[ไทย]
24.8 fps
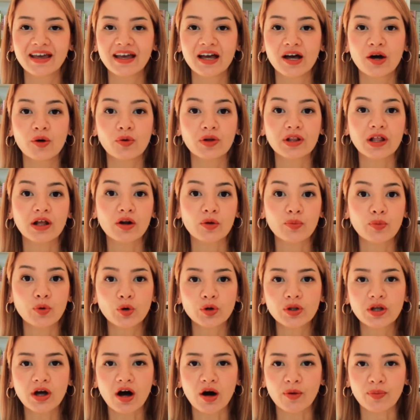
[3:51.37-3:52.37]
เวลาเราพูด
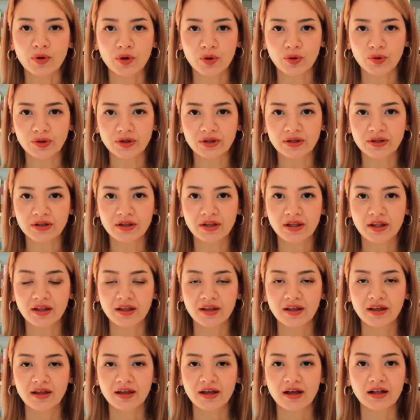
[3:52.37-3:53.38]
ขอบคุณ
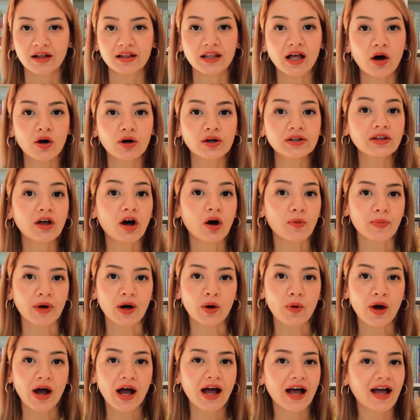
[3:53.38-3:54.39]
แล้วเขาก็ตอบมา
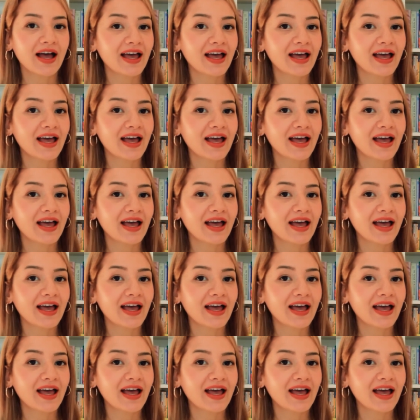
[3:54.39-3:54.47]
ว่า